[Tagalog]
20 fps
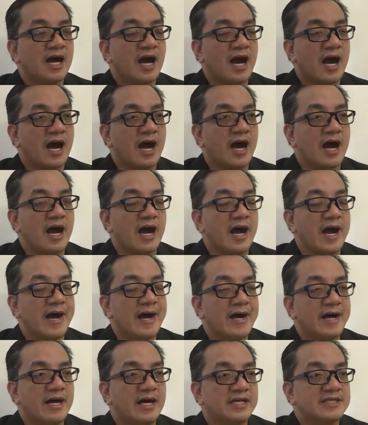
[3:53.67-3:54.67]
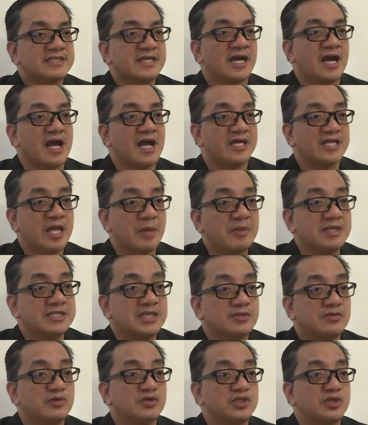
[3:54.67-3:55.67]
uh, isang academic
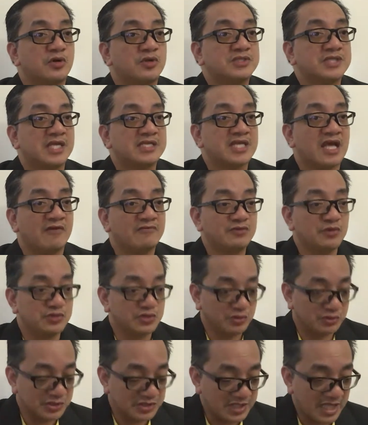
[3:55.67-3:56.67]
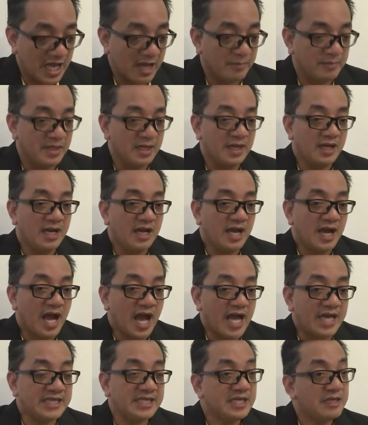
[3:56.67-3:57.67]
institution sa isang futures lab
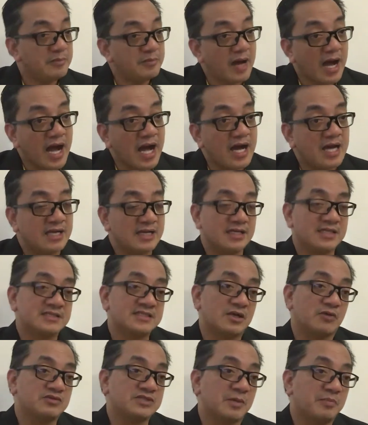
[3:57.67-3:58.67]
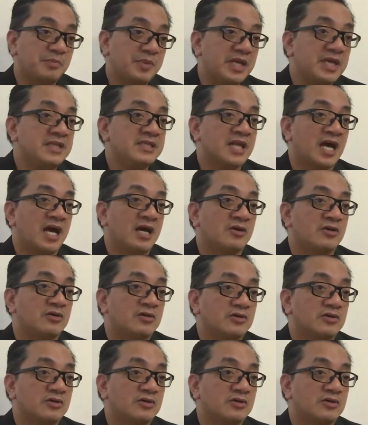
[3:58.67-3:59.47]
ay iba sa usapin ng